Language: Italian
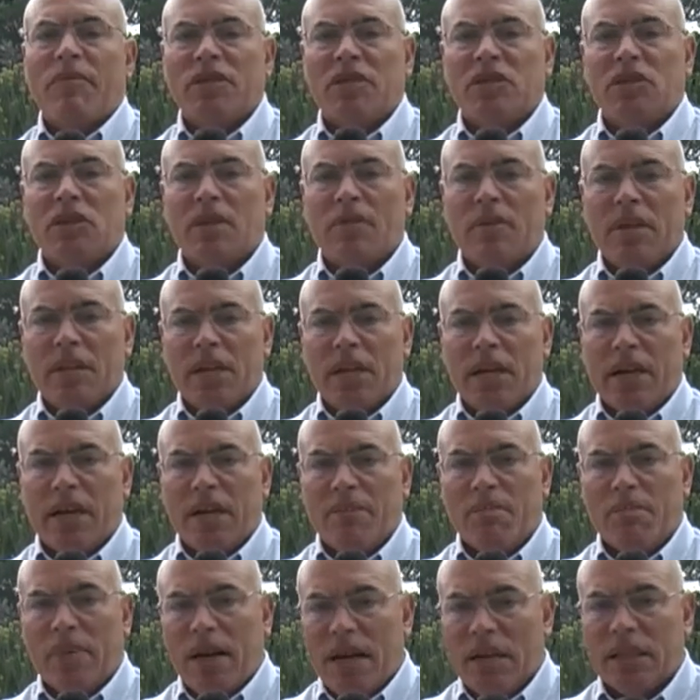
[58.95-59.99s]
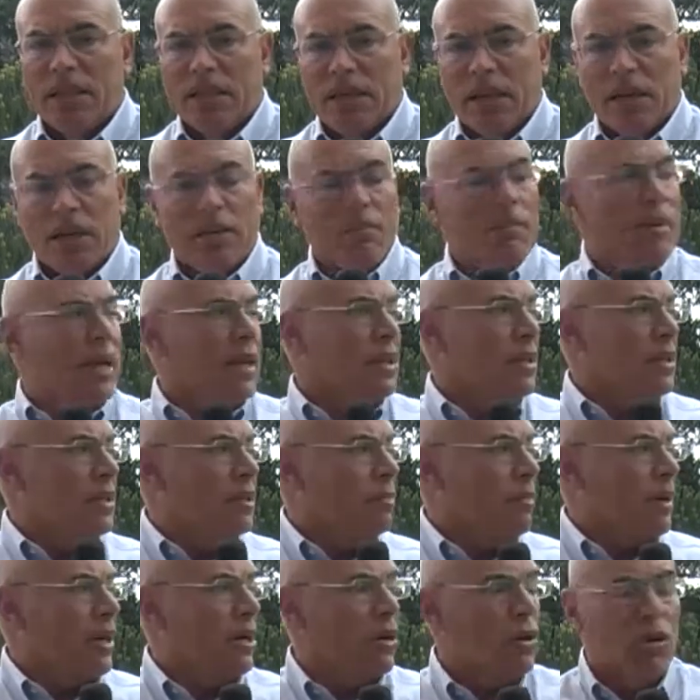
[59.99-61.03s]
festeggiamenti Garibaldi, Garibaldi
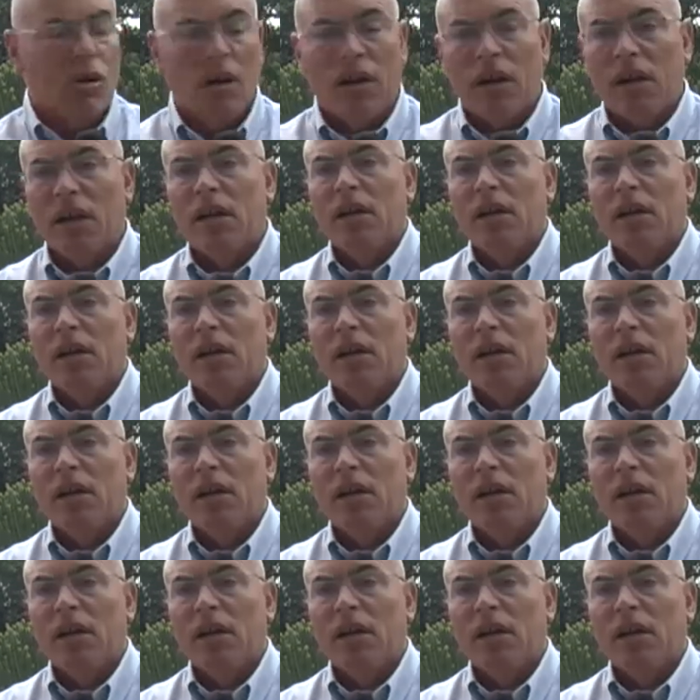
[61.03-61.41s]
sbarcò